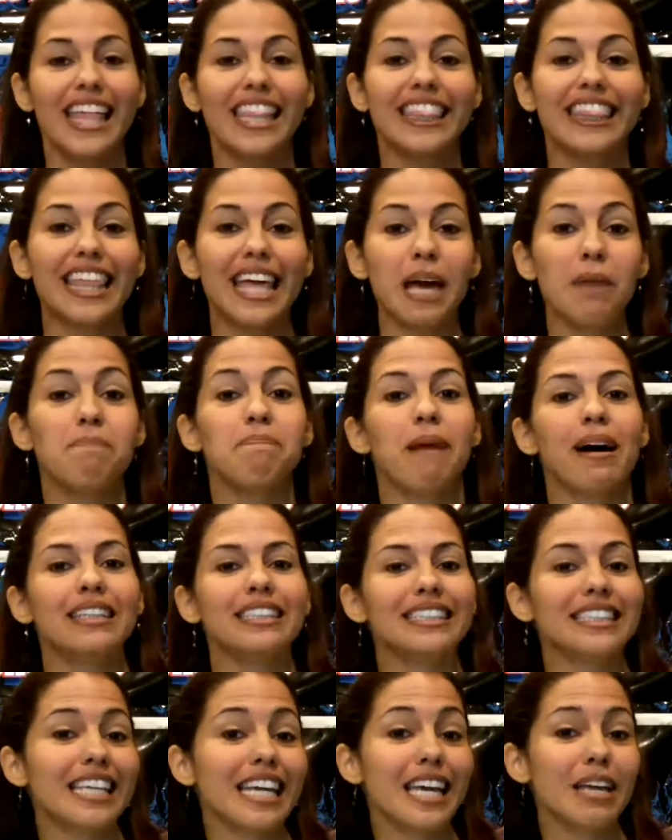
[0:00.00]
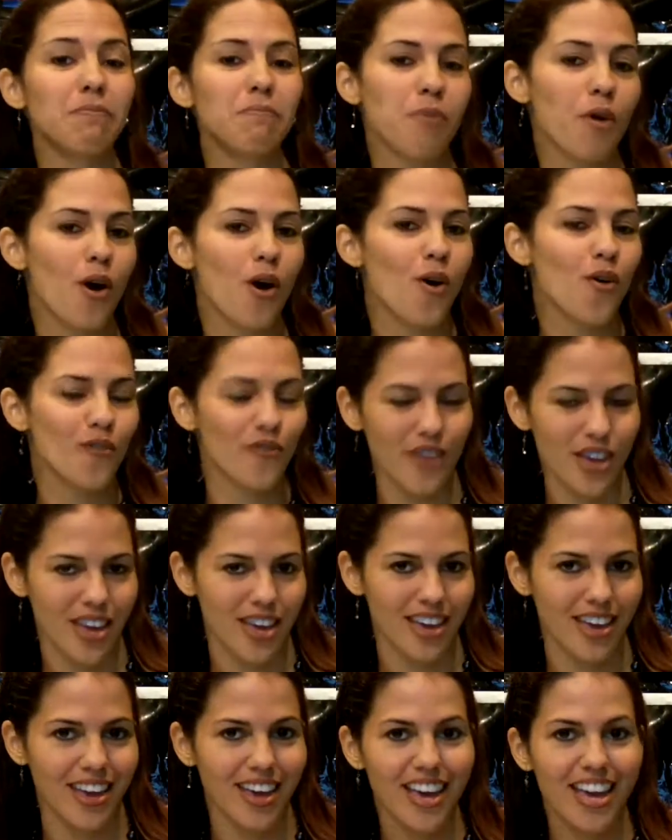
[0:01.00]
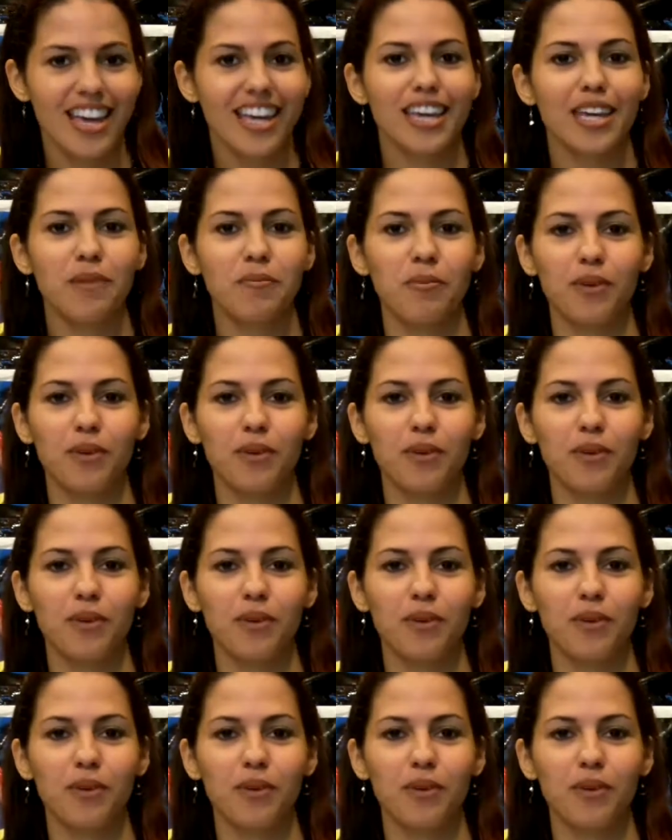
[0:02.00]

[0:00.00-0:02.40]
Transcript: de Pantene Pro V y